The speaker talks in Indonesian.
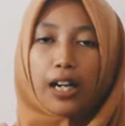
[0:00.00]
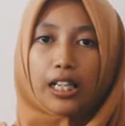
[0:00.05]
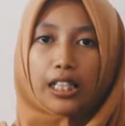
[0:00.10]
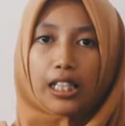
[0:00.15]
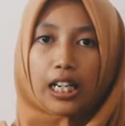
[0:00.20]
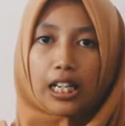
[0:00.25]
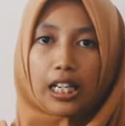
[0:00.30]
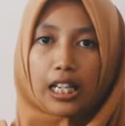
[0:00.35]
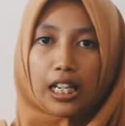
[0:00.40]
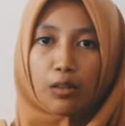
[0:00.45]

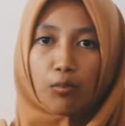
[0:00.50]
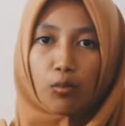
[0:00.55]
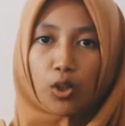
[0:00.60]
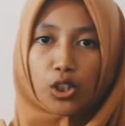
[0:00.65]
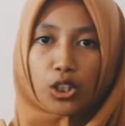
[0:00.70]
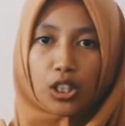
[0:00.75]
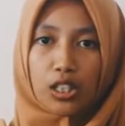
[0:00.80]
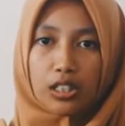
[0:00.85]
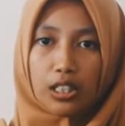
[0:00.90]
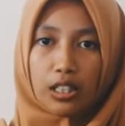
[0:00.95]
pengendalian
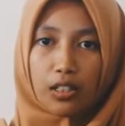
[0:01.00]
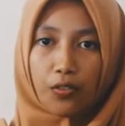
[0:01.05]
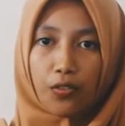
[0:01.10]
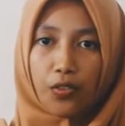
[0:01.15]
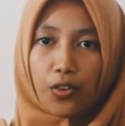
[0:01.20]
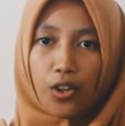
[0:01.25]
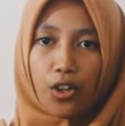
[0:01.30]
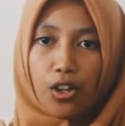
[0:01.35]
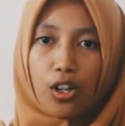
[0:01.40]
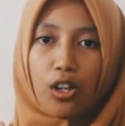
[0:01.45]
motor
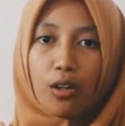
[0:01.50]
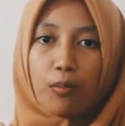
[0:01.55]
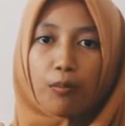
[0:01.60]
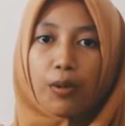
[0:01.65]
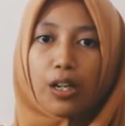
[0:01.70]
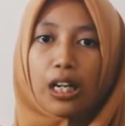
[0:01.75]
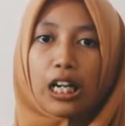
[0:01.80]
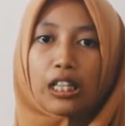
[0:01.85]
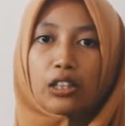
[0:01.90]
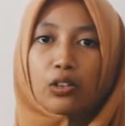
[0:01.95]
servo,
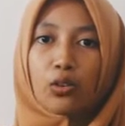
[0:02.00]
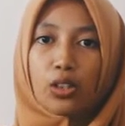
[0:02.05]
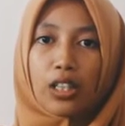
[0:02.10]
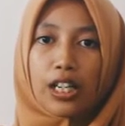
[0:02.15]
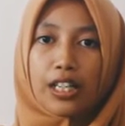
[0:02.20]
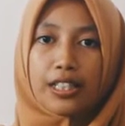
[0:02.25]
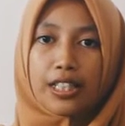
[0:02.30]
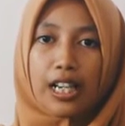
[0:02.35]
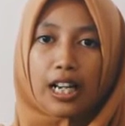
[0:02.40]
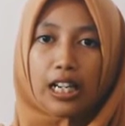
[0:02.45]

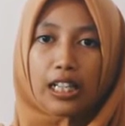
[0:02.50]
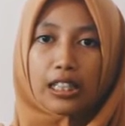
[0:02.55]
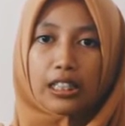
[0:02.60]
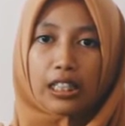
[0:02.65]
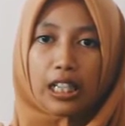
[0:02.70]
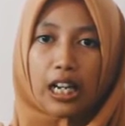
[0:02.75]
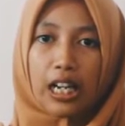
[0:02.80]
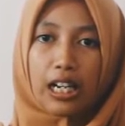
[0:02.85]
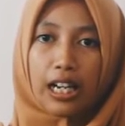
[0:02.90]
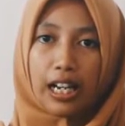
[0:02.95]
pengaturan nyala
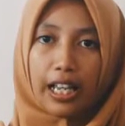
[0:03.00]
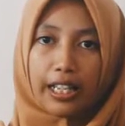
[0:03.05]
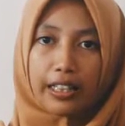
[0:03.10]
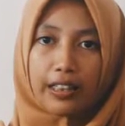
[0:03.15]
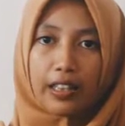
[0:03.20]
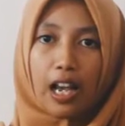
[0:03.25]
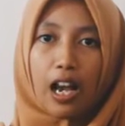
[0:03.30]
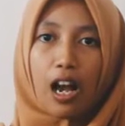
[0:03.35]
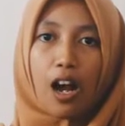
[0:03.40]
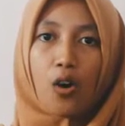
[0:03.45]
terang
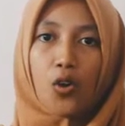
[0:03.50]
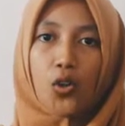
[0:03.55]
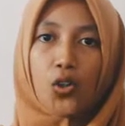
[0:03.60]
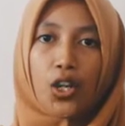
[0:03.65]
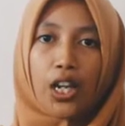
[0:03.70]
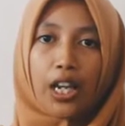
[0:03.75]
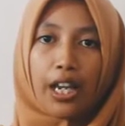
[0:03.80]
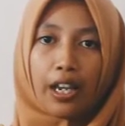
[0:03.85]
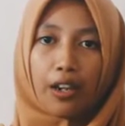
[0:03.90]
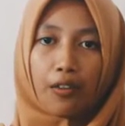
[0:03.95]
LED,
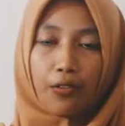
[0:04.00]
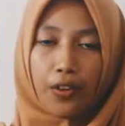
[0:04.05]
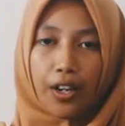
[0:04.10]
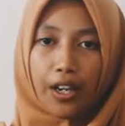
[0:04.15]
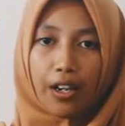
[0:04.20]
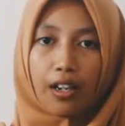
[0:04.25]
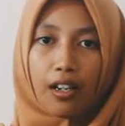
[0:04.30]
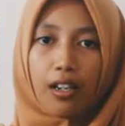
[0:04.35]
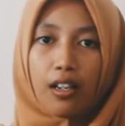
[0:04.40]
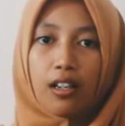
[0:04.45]
audio
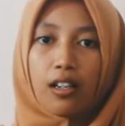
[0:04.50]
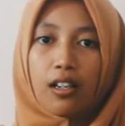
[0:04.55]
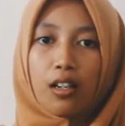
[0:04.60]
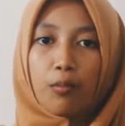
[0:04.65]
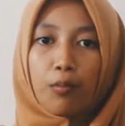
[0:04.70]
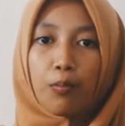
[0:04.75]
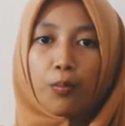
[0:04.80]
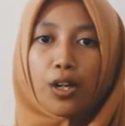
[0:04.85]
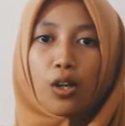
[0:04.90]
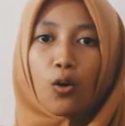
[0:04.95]
effect,
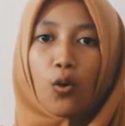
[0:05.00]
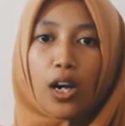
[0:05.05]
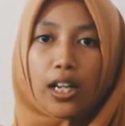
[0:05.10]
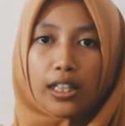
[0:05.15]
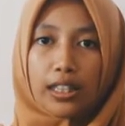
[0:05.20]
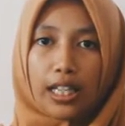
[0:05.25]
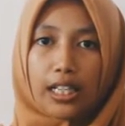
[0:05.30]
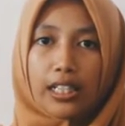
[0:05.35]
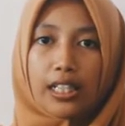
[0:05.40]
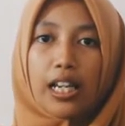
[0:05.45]

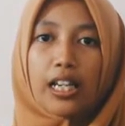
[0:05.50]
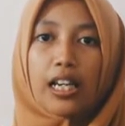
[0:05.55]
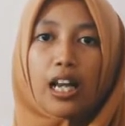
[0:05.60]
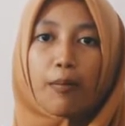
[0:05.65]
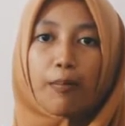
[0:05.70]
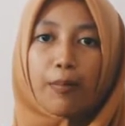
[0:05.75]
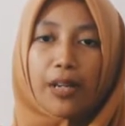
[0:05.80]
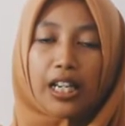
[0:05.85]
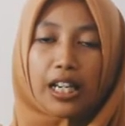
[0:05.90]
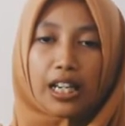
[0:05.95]
penguatan, dan
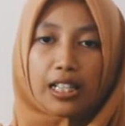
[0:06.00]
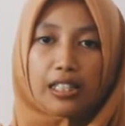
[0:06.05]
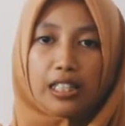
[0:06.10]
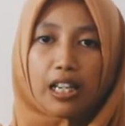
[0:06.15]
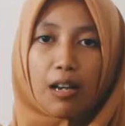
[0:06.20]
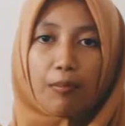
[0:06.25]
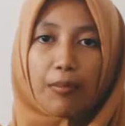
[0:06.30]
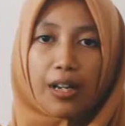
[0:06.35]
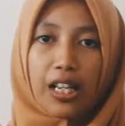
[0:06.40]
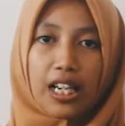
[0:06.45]

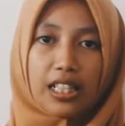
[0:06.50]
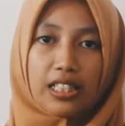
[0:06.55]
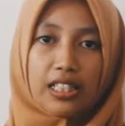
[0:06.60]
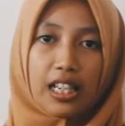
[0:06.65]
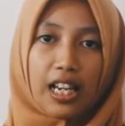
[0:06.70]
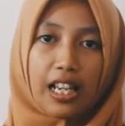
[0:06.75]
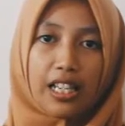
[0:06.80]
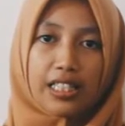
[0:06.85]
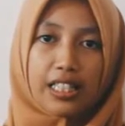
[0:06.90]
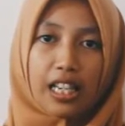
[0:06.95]
aplikasi-aplikasi
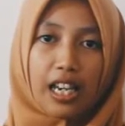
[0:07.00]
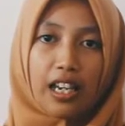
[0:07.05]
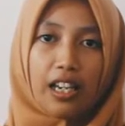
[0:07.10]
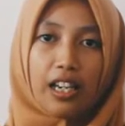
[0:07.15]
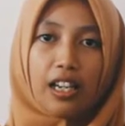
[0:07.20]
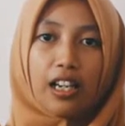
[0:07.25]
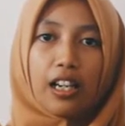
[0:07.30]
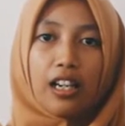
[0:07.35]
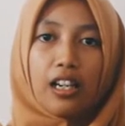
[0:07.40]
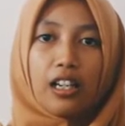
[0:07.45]
lainnya.
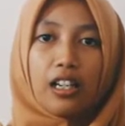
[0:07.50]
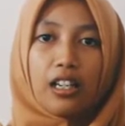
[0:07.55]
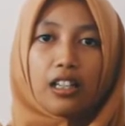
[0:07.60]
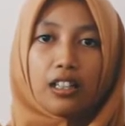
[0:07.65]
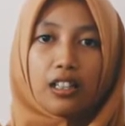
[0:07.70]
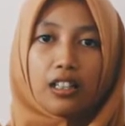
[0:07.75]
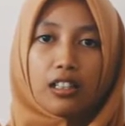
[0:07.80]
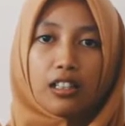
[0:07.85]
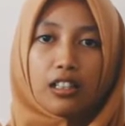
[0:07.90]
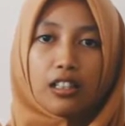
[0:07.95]

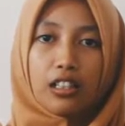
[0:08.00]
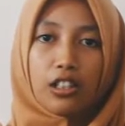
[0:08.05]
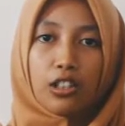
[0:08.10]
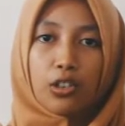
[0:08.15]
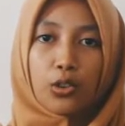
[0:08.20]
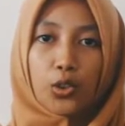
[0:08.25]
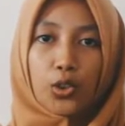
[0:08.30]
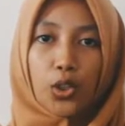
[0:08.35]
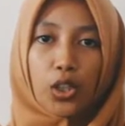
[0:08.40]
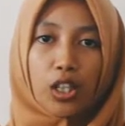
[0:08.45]
Eh,
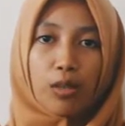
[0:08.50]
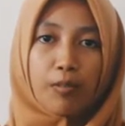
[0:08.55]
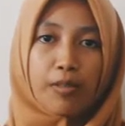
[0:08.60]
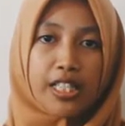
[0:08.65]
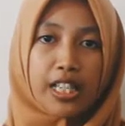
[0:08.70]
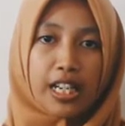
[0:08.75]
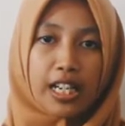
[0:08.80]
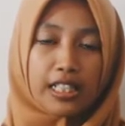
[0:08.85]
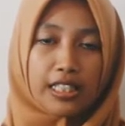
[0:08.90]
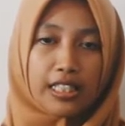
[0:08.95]
untuk
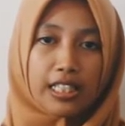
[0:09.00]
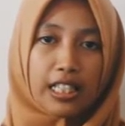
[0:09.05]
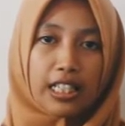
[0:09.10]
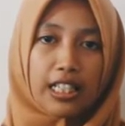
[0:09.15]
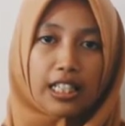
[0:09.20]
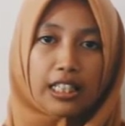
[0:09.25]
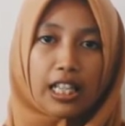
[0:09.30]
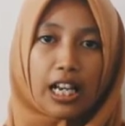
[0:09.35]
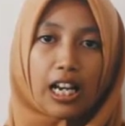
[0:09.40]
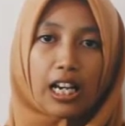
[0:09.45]
lebih jelasnya
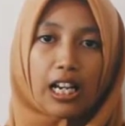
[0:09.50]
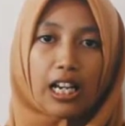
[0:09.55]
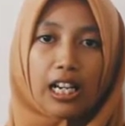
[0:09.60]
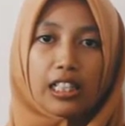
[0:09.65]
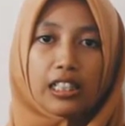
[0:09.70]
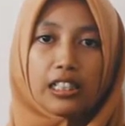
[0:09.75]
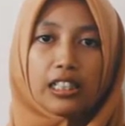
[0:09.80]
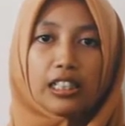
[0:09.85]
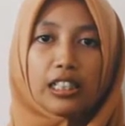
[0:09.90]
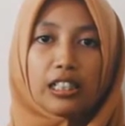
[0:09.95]
kita
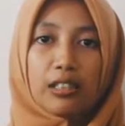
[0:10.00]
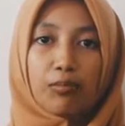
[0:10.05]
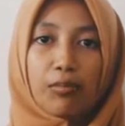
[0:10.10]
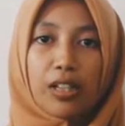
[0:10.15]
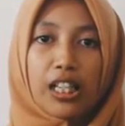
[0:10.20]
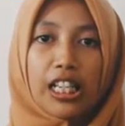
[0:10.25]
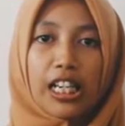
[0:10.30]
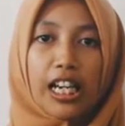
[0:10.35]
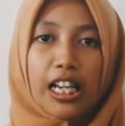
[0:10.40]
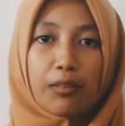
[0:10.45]
akan
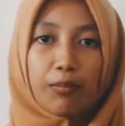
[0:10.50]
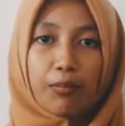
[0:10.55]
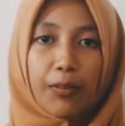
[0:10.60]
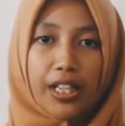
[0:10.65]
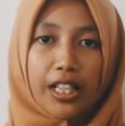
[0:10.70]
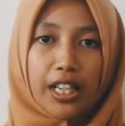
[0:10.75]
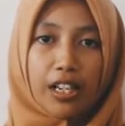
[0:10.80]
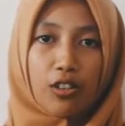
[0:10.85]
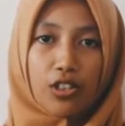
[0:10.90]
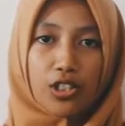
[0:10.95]
melihat
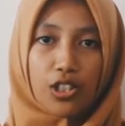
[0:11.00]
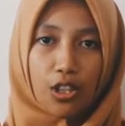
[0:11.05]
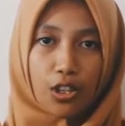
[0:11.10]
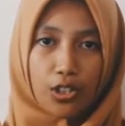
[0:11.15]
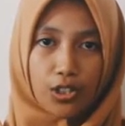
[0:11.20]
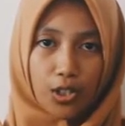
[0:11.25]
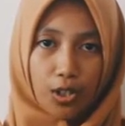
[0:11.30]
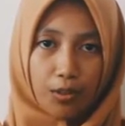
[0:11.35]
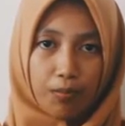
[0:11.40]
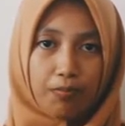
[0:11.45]
pada
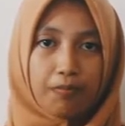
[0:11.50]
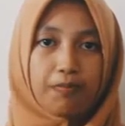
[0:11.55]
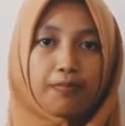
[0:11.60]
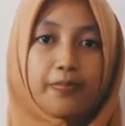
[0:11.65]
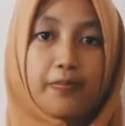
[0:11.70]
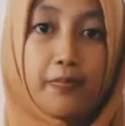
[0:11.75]
osiloskop.